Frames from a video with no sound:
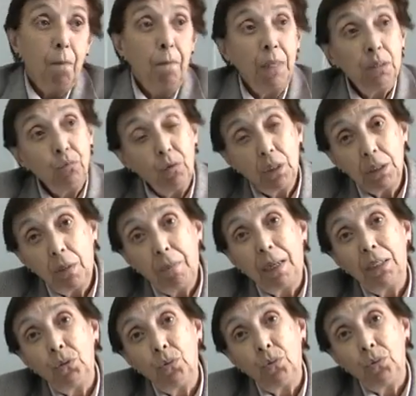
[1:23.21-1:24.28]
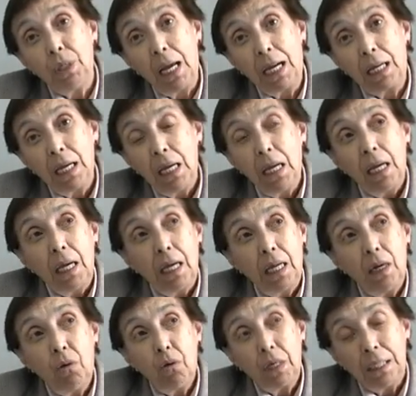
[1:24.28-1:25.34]
más fuerza para estudiar.
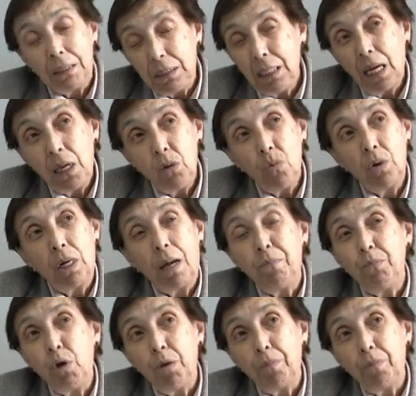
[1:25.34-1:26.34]
Creo que sí hay un cambio